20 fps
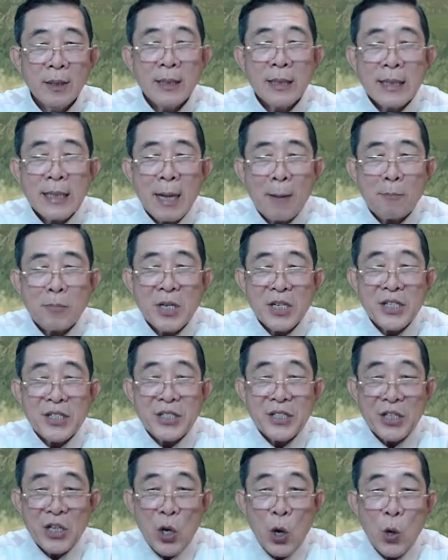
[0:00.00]
Năm
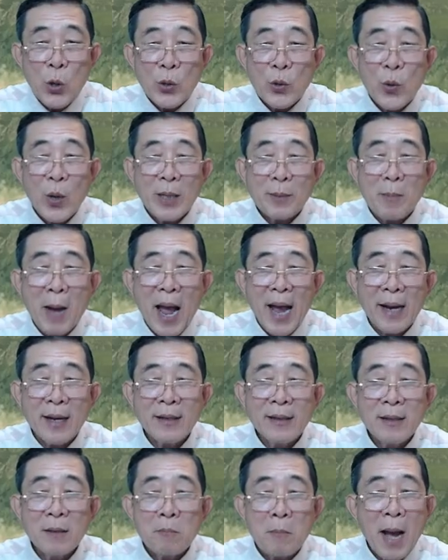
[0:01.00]
người ngồi quanh bàn,
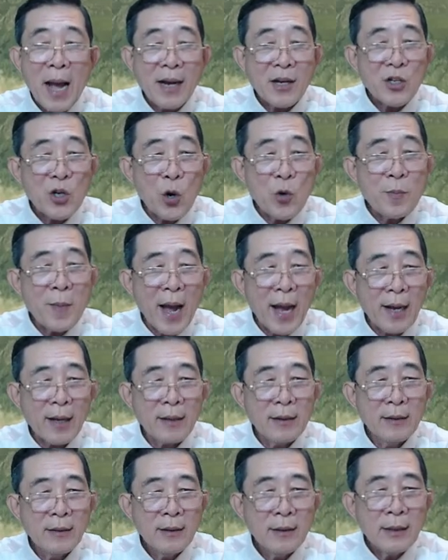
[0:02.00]
mặt đối mặt.
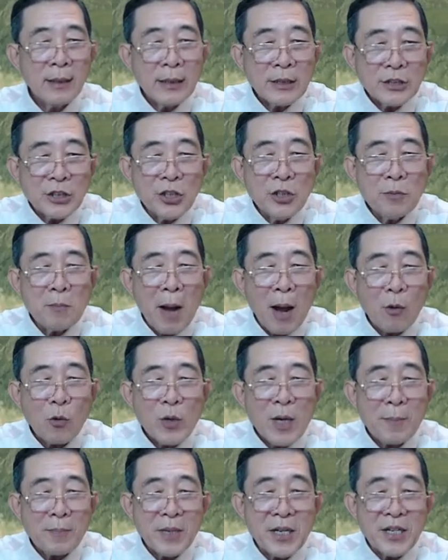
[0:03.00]
Tướng mạo của
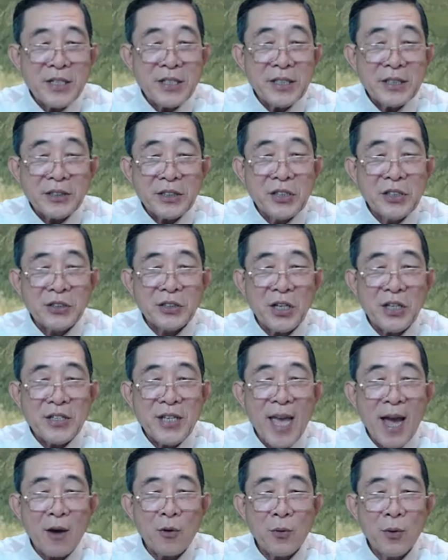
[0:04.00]
năm người tương tự
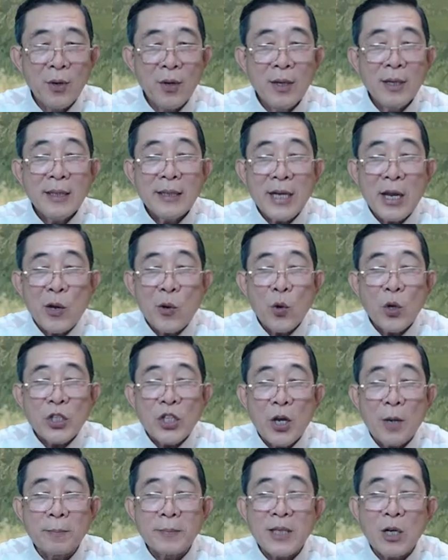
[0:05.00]
nhau, đều có
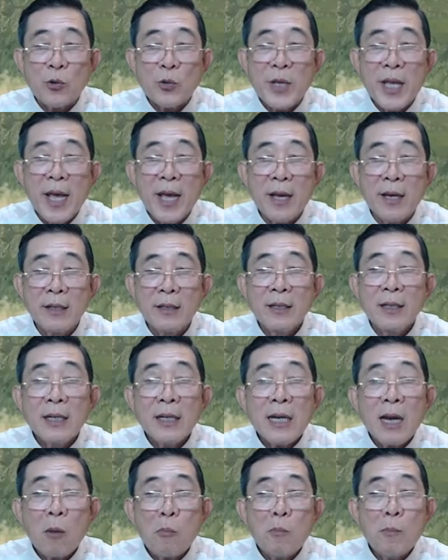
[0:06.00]
chòm râu dê,
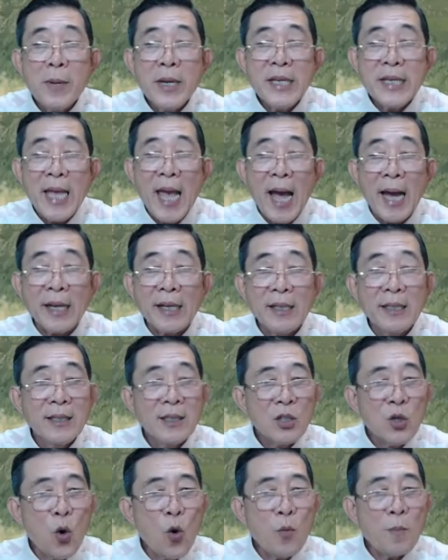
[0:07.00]
lông mi dài,
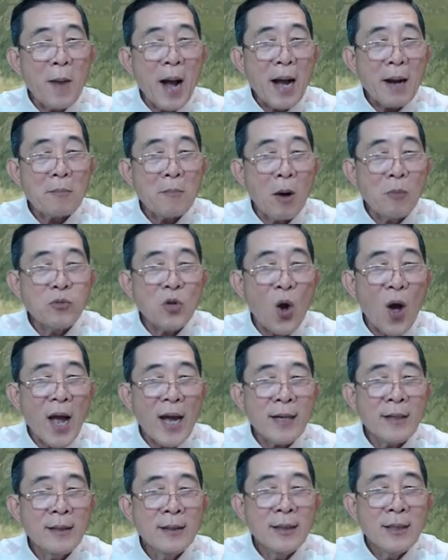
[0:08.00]
khuôn mặt bóng
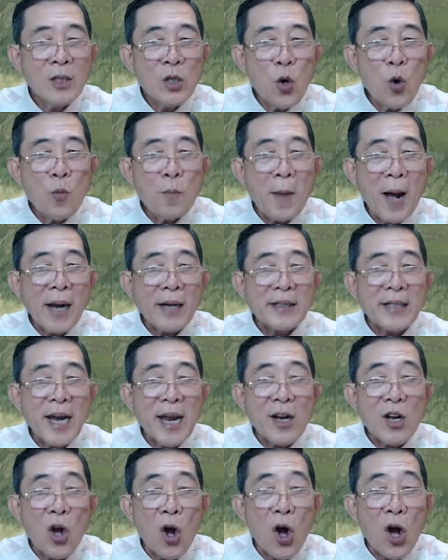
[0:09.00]
loáng, khuôn mặt
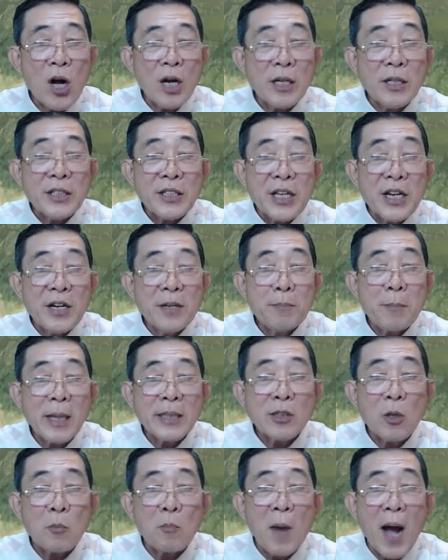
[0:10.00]
trẻ con với mái
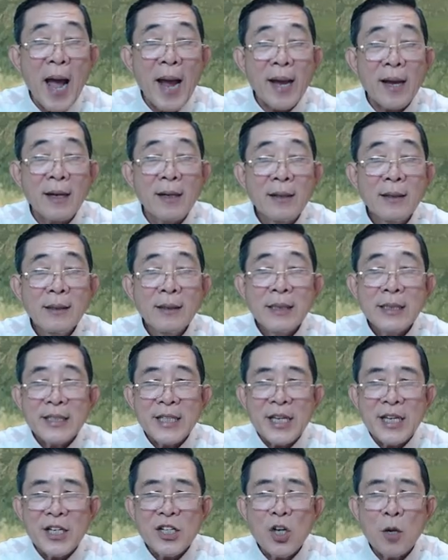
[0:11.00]
tóc bạc,
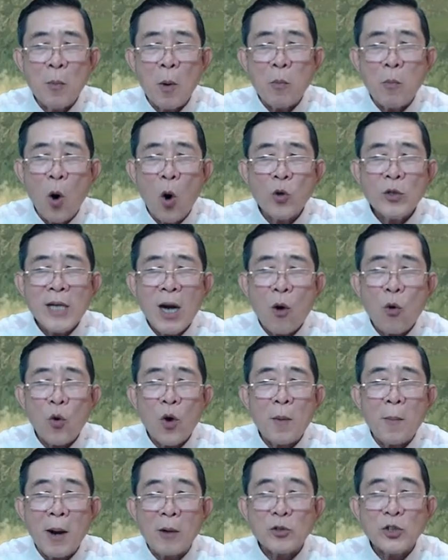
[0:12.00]
chỉ có một bộ râu
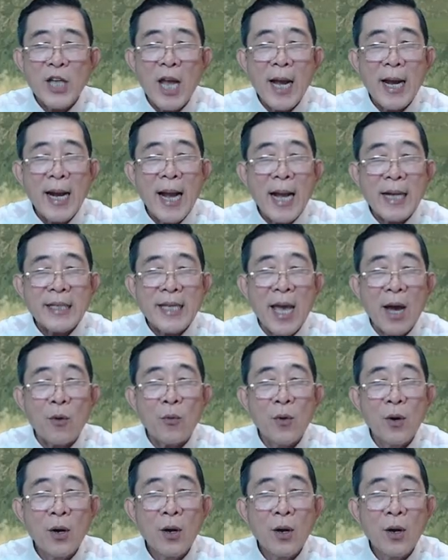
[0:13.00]
có màu sắc khác nhau.